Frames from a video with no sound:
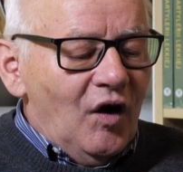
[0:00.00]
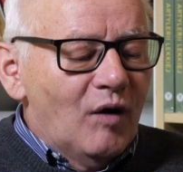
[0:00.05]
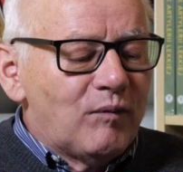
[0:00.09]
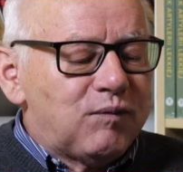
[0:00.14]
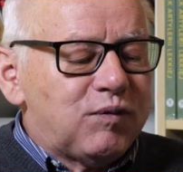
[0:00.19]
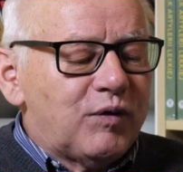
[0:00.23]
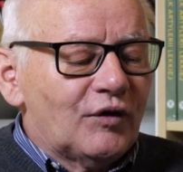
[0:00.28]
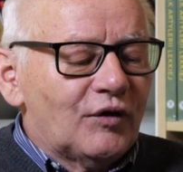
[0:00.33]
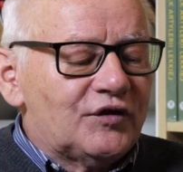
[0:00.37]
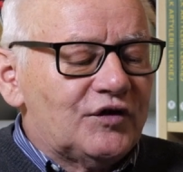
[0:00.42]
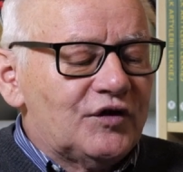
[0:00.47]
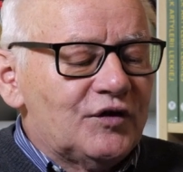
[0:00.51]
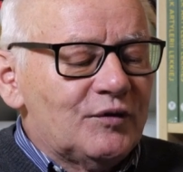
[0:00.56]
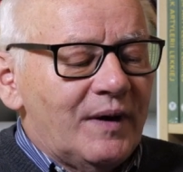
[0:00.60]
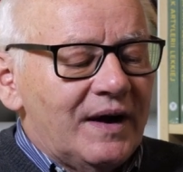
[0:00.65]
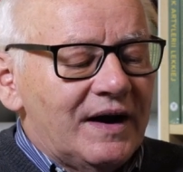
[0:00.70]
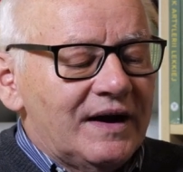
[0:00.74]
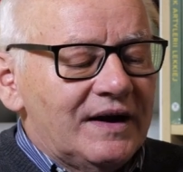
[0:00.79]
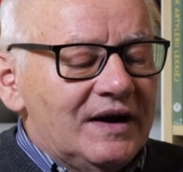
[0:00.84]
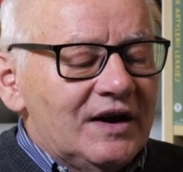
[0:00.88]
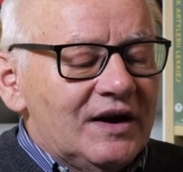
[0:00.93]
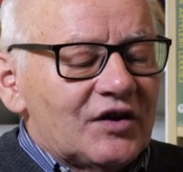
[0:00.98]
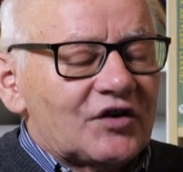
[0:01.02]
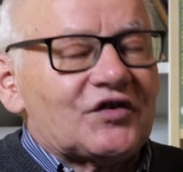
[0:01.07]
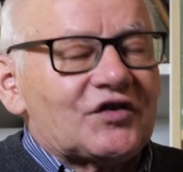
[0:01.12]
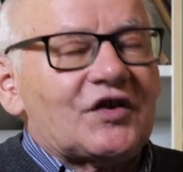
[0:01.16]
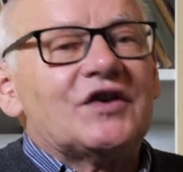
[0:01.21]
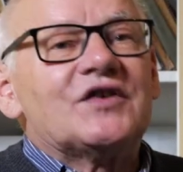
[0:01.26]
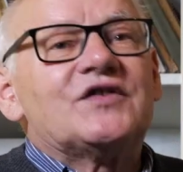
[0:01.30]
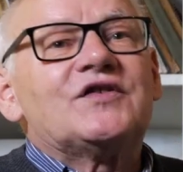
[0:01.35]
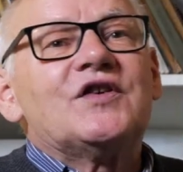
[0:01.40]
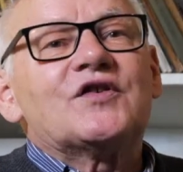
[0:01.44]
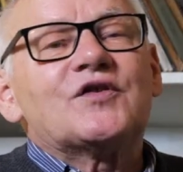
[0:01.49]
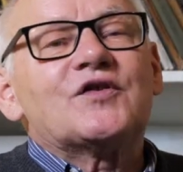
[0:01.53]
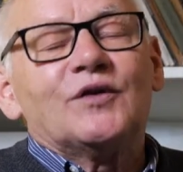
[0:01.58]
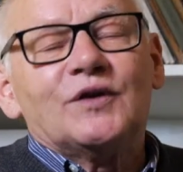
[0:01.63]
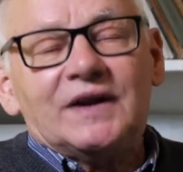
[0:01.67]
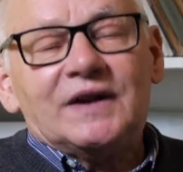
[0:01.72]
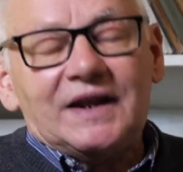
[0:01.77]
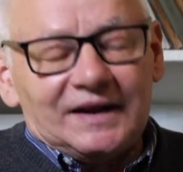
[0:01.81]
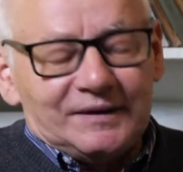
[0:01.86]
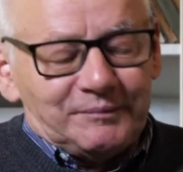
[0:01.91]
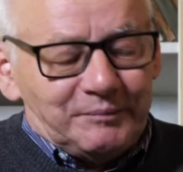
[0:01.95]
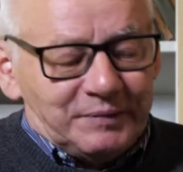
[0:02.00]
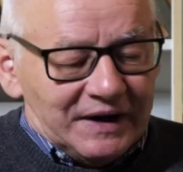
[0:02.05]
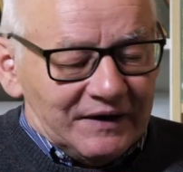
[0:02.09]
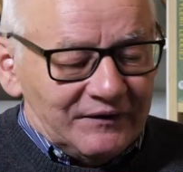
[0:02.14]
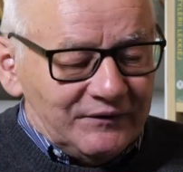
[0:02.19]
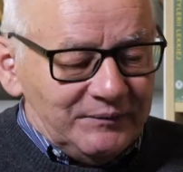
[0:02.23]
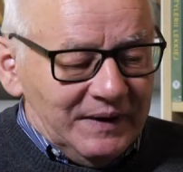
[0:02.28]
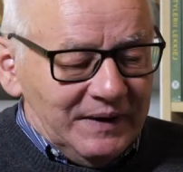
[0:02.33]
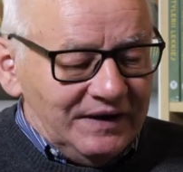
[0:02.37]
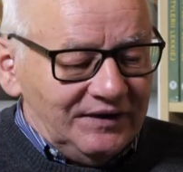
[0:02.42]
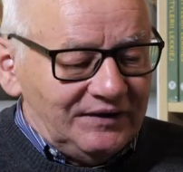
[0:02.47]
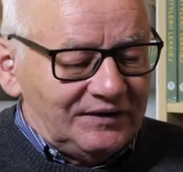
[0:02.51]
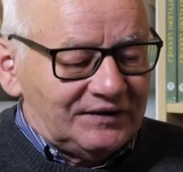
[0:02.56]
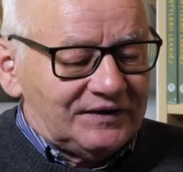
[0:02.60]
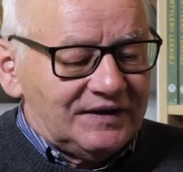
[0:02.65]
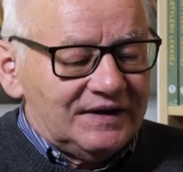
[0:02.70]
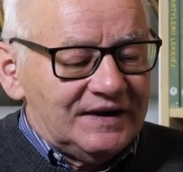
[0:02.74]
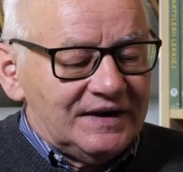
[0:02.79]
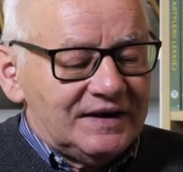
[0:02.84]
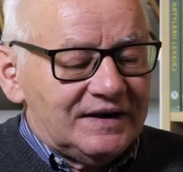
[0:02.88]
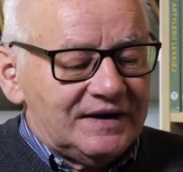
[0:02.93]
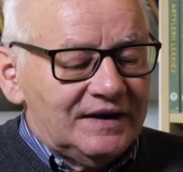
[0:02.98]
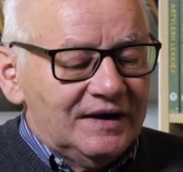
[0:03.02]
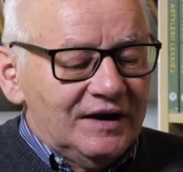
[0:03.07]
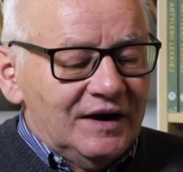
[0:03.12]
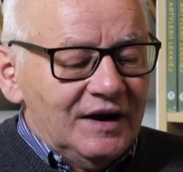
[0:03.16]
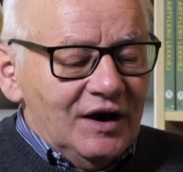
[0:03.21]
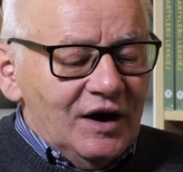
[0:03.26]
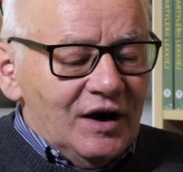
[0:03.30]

obchodziła 60 lat praw miejskich,